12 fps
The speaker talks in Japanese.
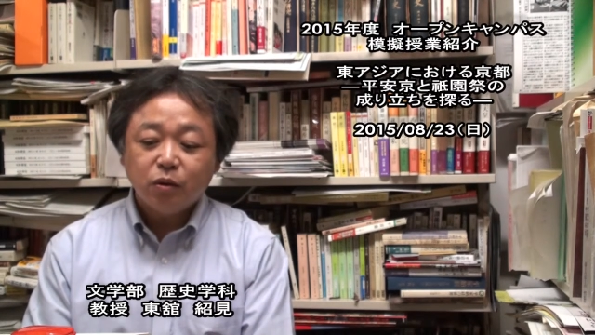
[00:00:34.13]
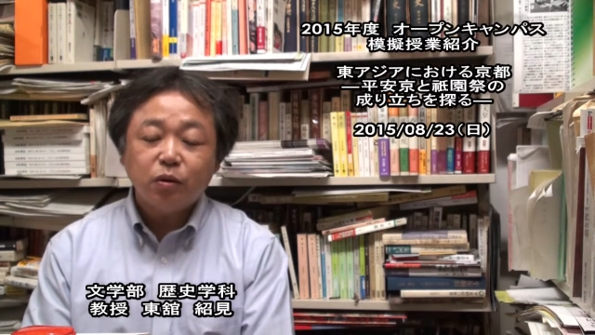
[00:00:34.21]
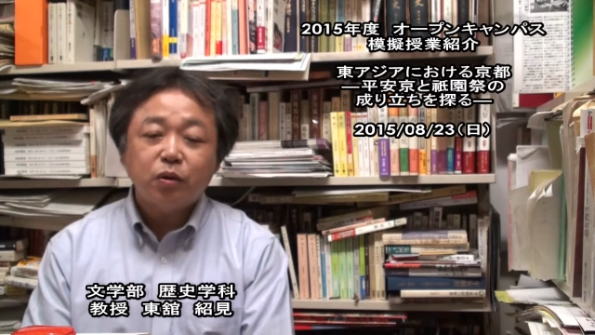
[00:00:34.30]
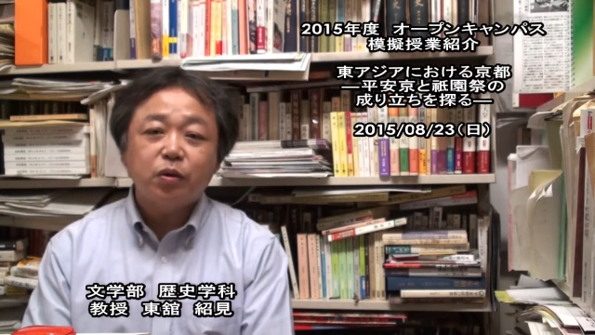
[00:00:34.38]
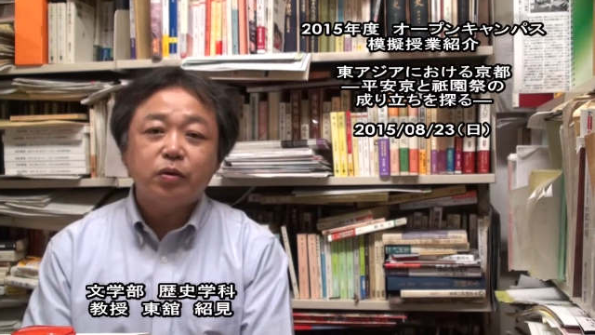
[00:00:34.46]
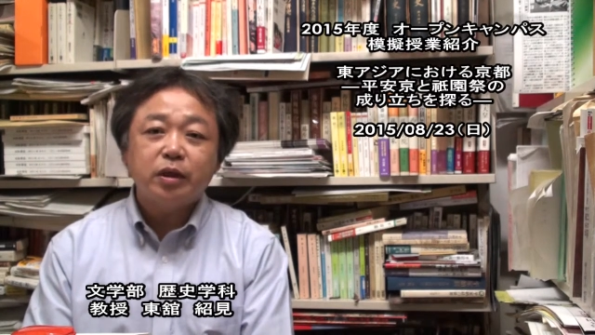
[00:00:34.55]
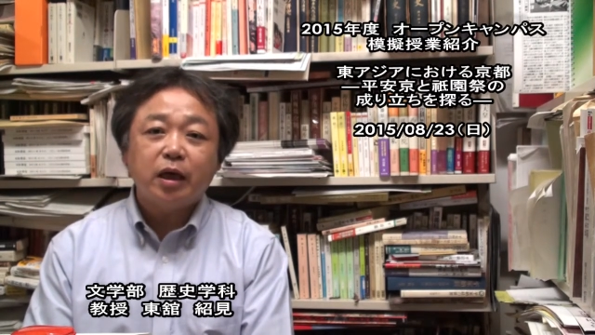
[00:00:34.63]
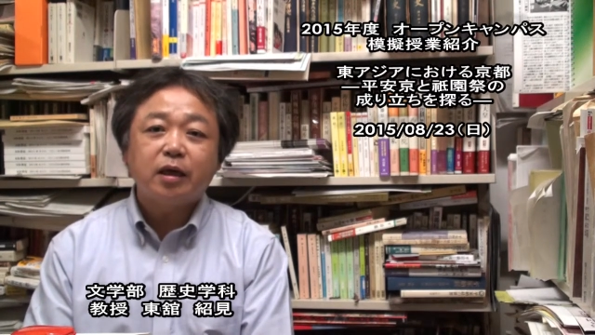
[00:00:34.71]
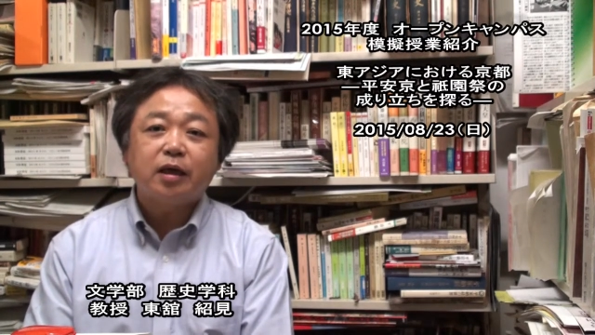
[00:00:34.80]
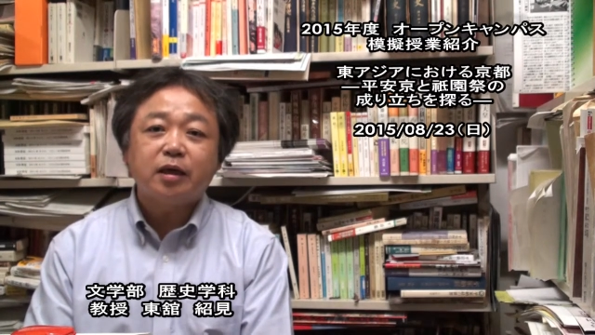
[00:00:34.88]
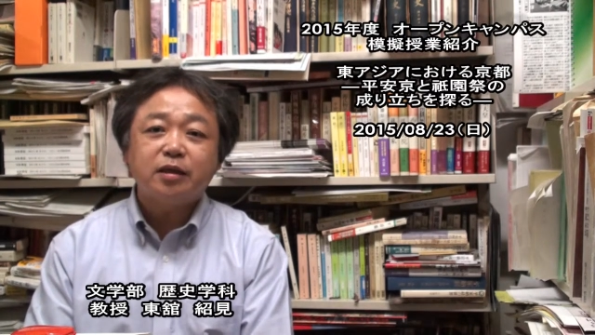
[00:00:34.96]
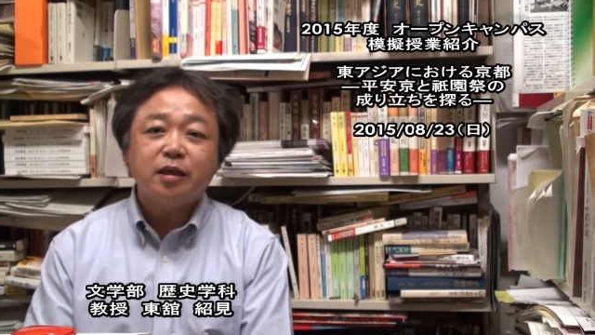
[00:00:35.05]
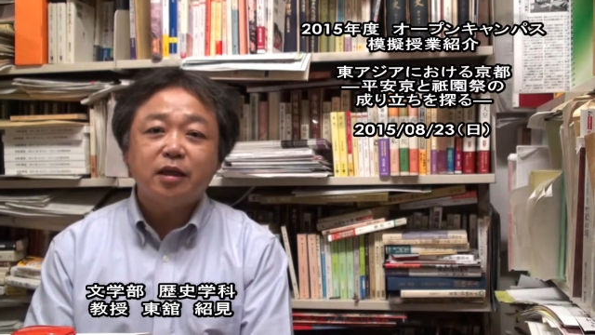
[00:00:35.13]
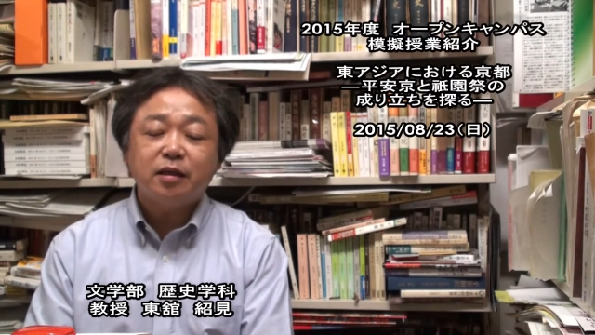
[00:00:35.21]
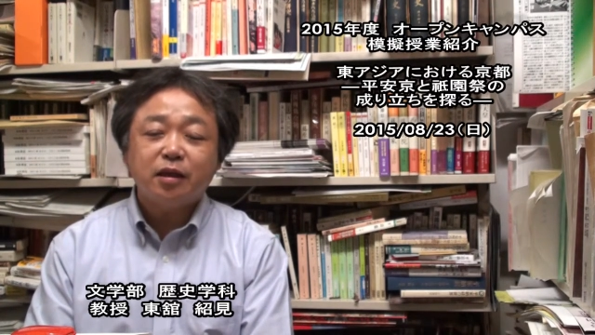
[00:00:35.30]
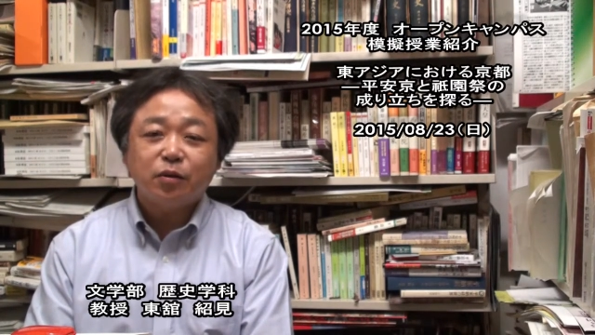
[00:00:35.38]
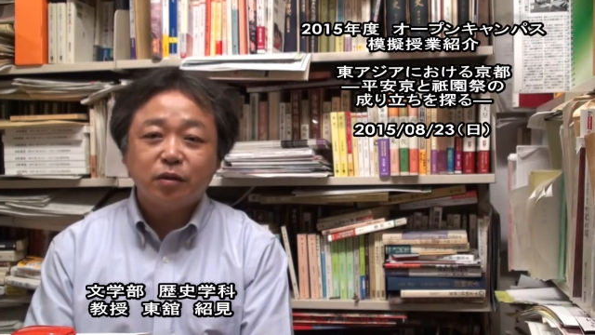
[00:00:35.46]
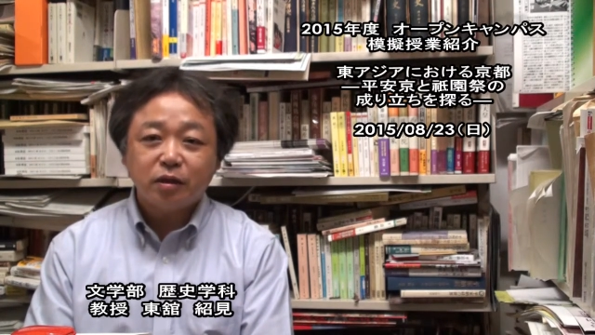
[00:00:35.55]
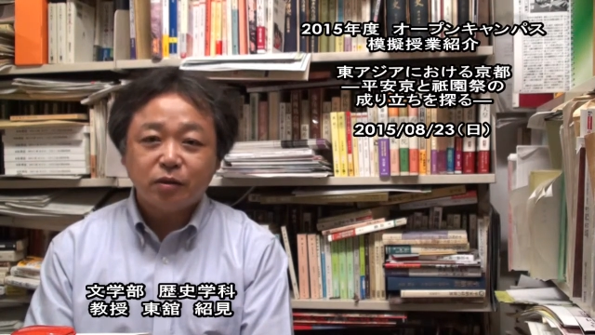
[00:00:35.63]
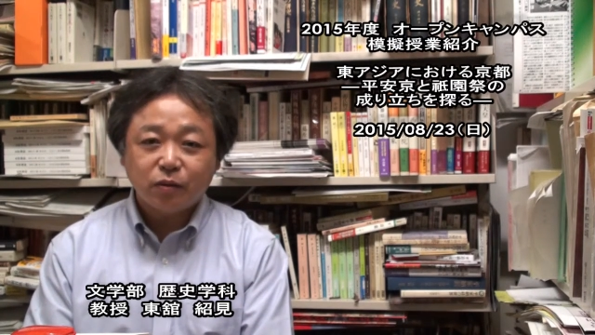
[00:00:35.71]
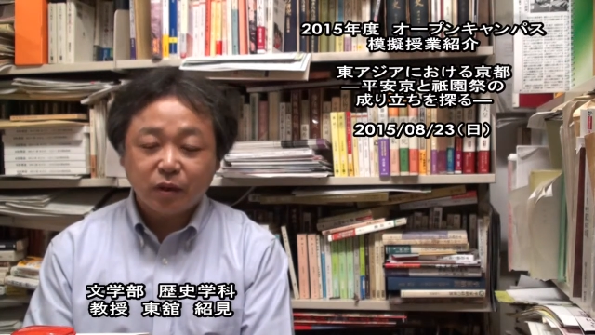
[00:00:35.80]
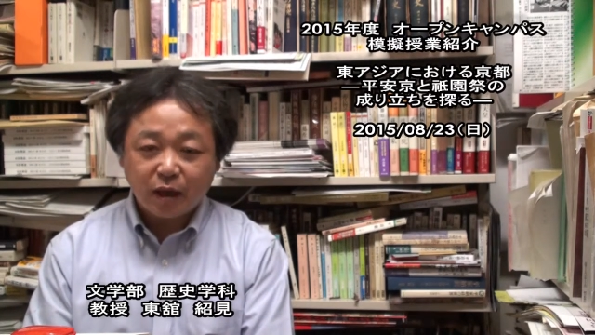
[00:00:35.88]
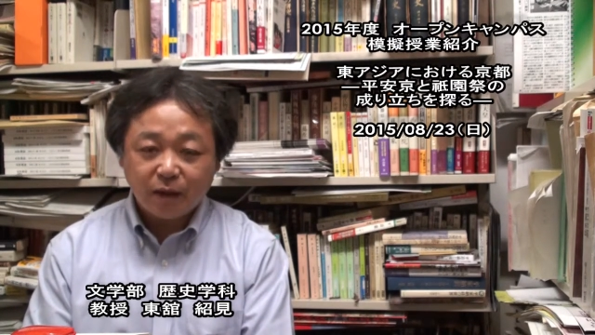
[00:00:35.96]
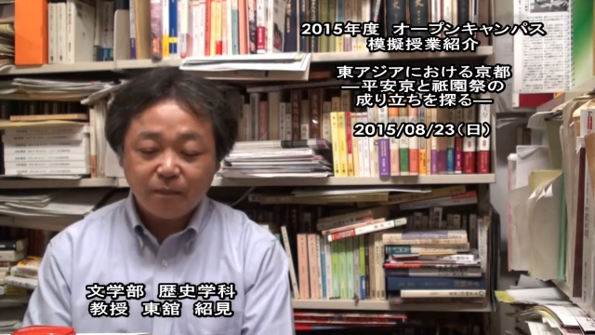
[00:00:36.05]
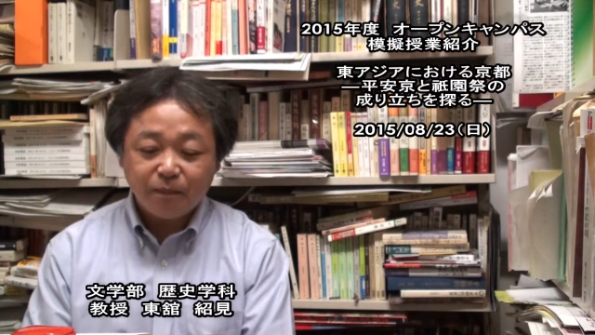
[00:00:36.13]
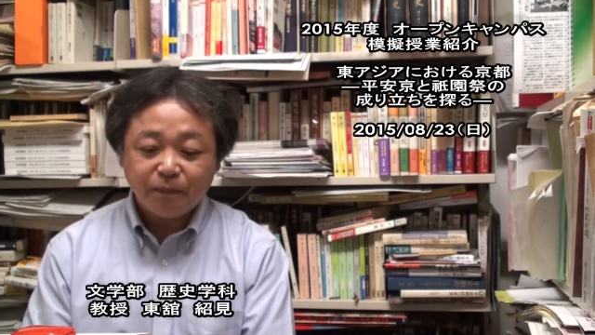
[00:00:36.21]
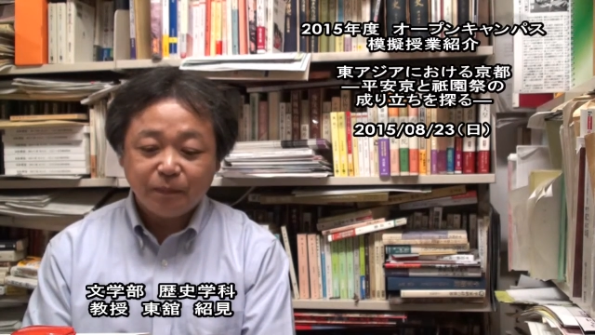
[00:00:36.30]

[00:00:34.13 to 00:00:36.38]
どのように変化していったのでしょうか